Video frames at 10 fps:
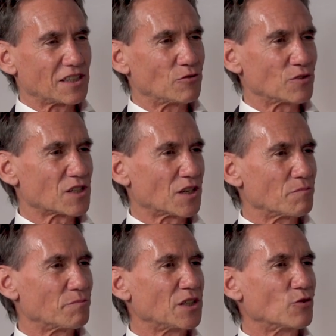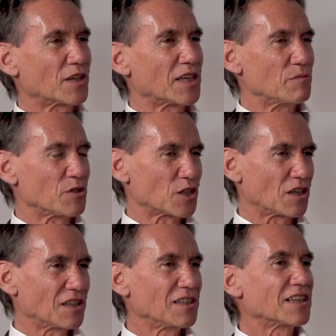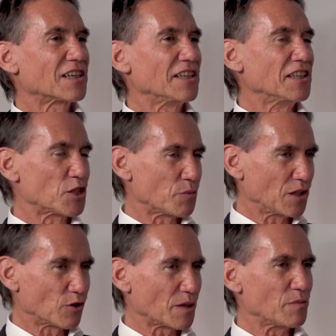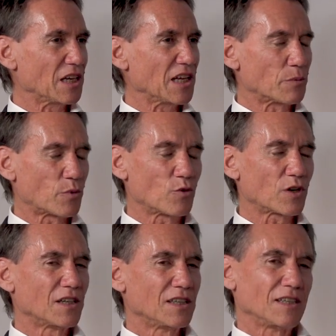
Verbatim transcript: in unserem biochemischen, klinischen Biochemie-Lehrbuch.